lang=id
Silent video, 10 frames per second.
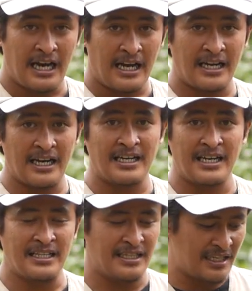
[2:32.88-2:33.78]
agar
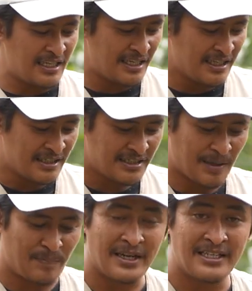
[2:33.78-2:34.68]
nanti
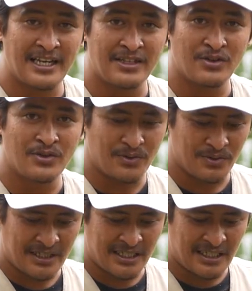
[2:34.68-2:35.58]
cabangnya itu
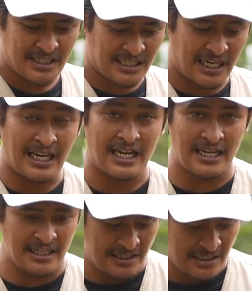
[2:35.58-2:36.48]
ke segala
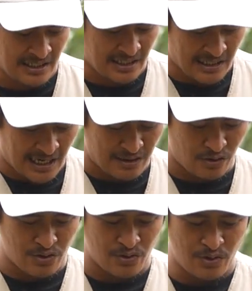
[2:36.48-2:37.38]
arah kita
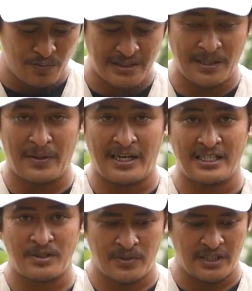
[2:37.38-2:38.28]
atur dulu
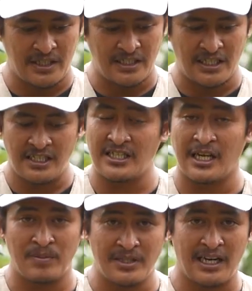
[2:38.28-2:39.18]
percabangannya seperti ini jadi
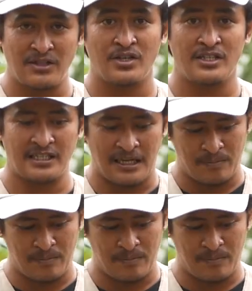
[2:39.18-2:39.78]
tidak bisa langsung kita